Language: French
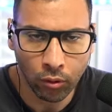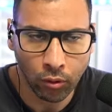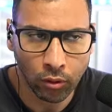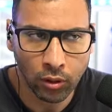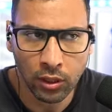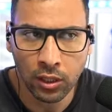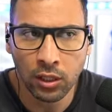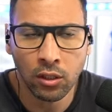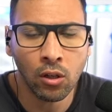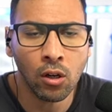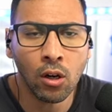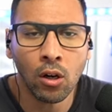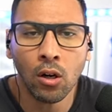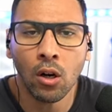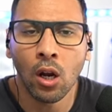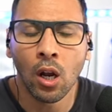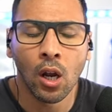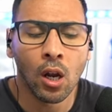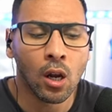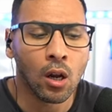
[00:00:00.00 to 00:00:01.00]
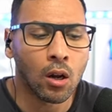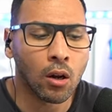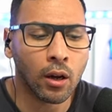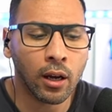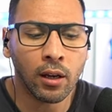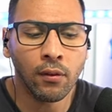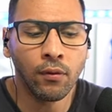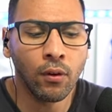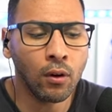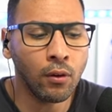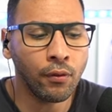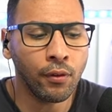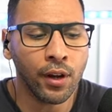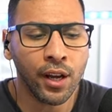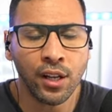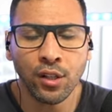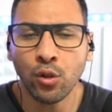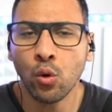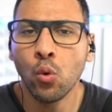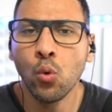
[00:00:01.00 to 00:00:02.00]
euh, Deagle, euh,
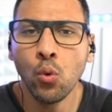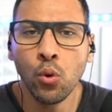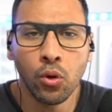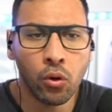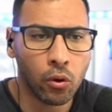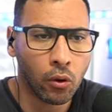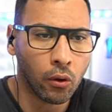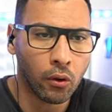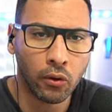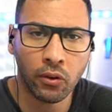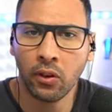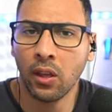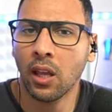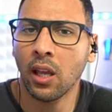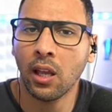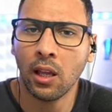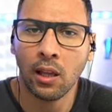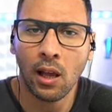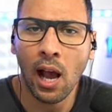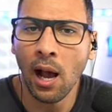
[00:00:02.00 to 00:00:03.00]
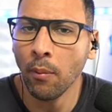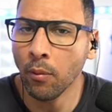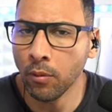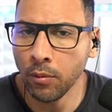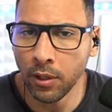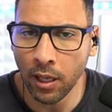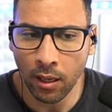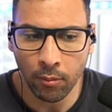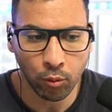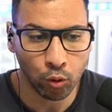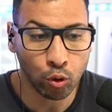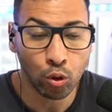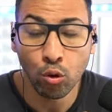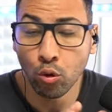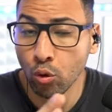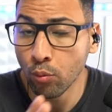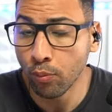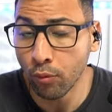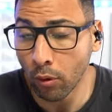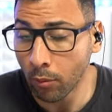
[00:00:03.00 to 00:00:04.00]
revolver, scout, c'est abominable. Je ne
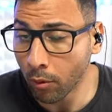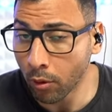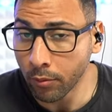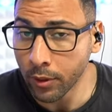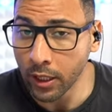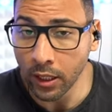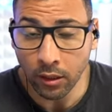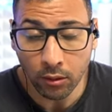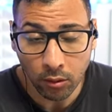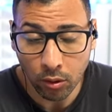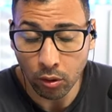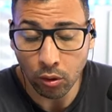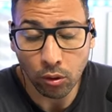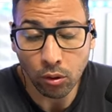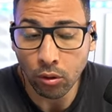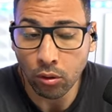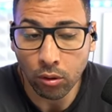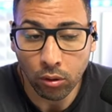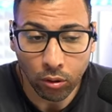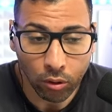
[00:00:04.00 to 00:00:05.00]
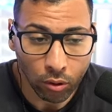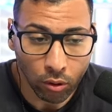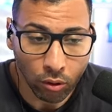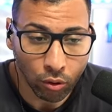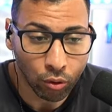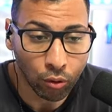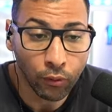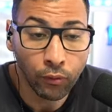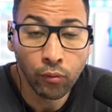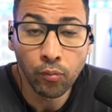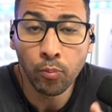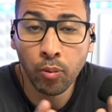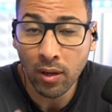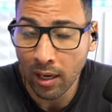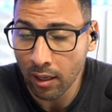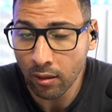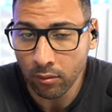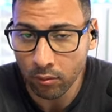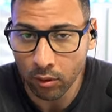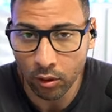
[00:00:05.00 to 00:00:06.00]
joue plus en première, je vous
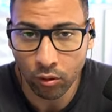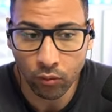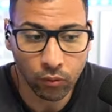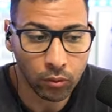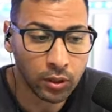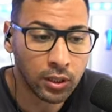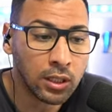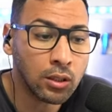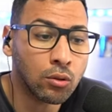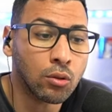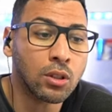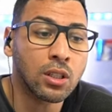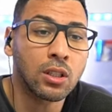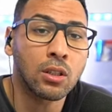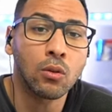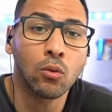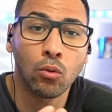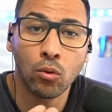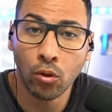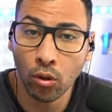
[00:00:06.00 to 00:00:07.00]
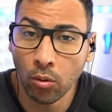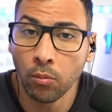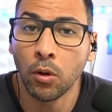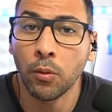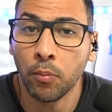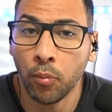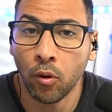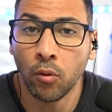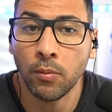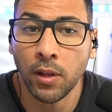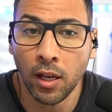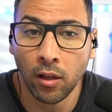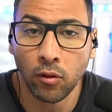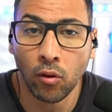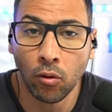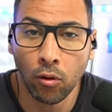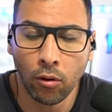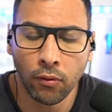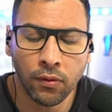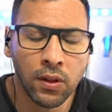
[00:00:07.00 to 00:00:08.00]
plains. je vous le dis, ceux qui ont que le mode première
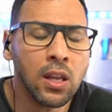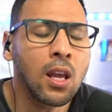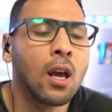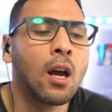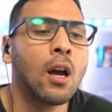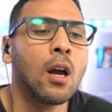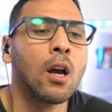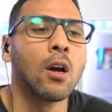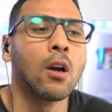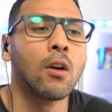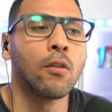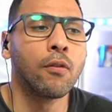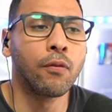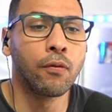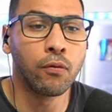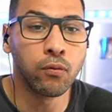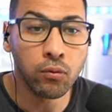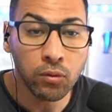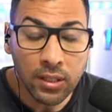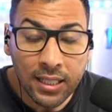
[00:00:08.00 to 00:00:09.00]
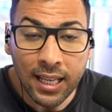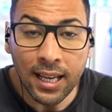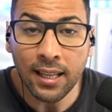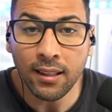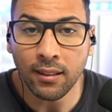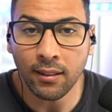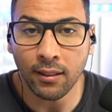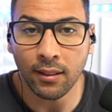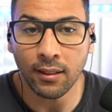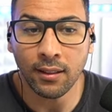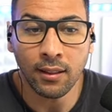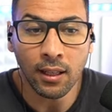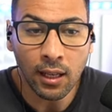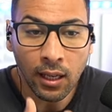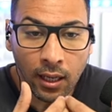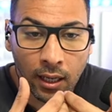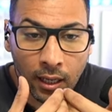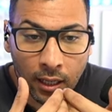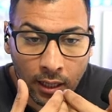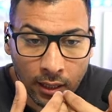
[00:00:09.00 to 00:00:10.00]
dans leur vie, vous êtes
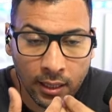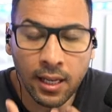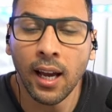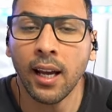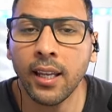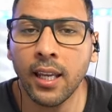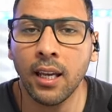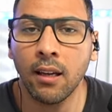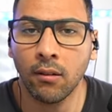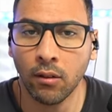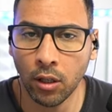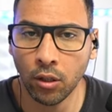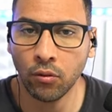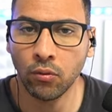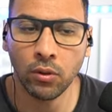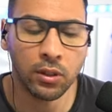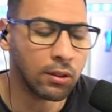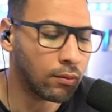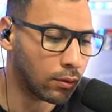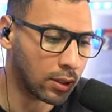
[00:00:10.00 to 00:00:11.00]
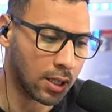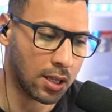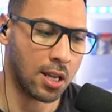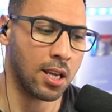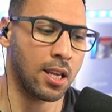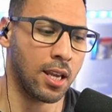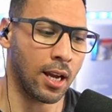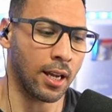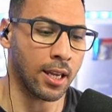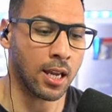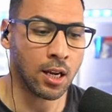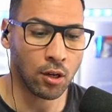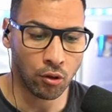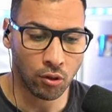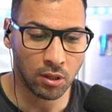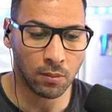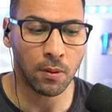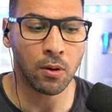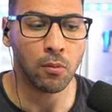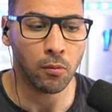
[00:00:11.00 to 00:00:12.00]
des guerriers. je vous le dis, vous êtes des guerriers, je
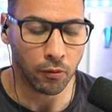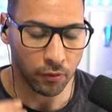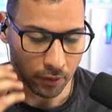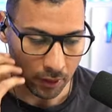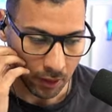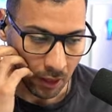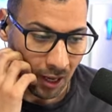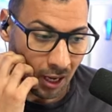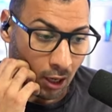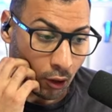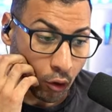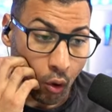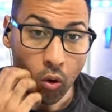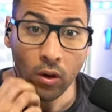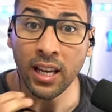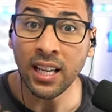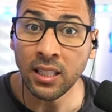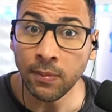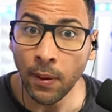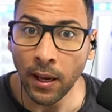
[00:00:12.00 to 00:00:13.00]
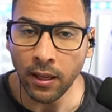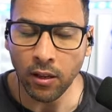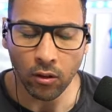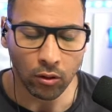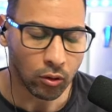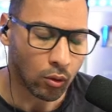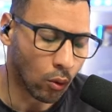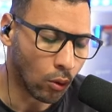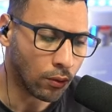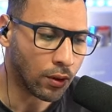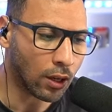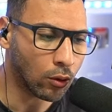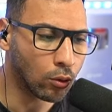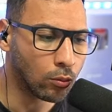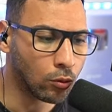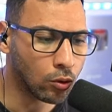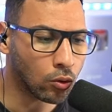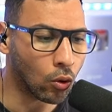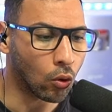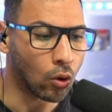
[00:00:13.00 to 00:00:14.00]
ne sais pas comment vous faites. Donc expérience, on revient à nos
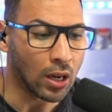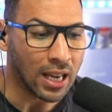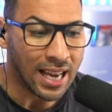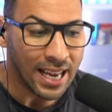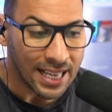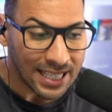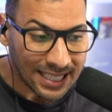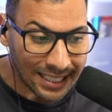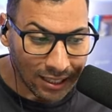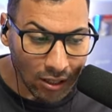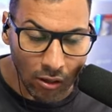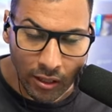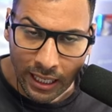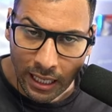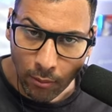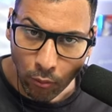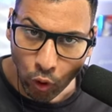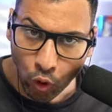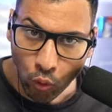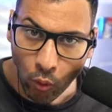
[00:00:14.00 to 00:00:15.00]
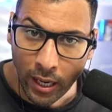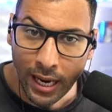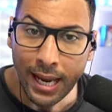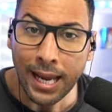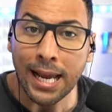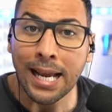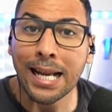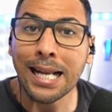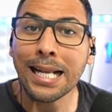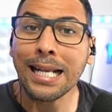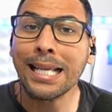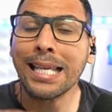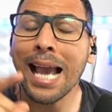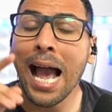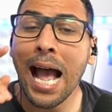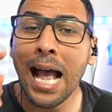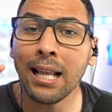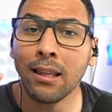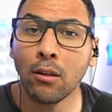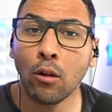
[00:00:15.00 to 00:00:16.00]
moutons. 100 games jouées,
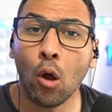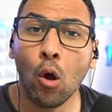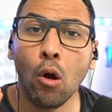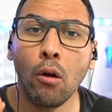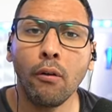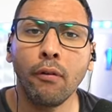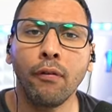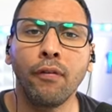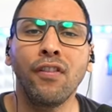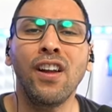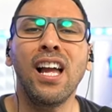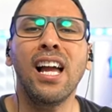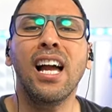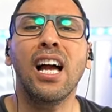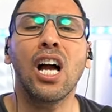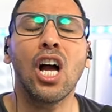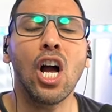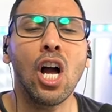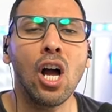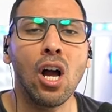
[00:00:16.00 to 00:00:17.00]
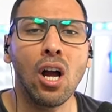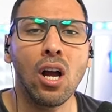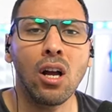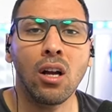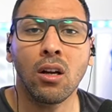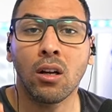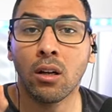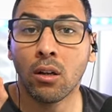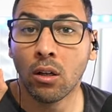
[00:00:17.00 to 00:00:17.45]
81